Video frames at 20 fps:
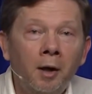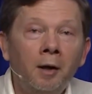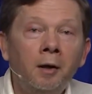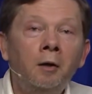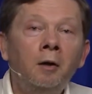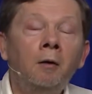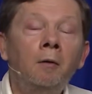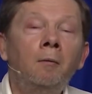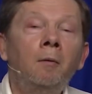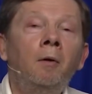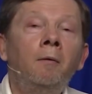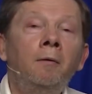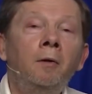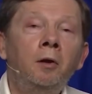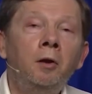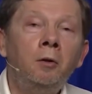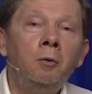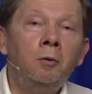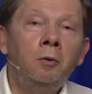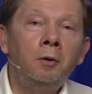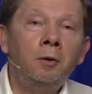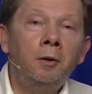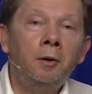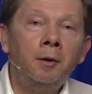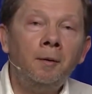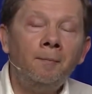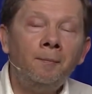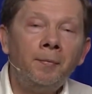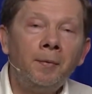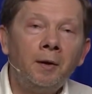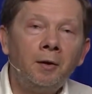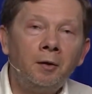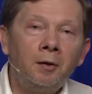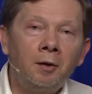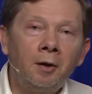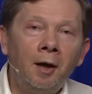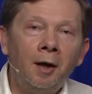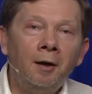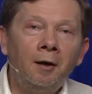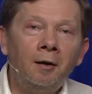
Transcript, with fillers: в привычном смысле этого слова.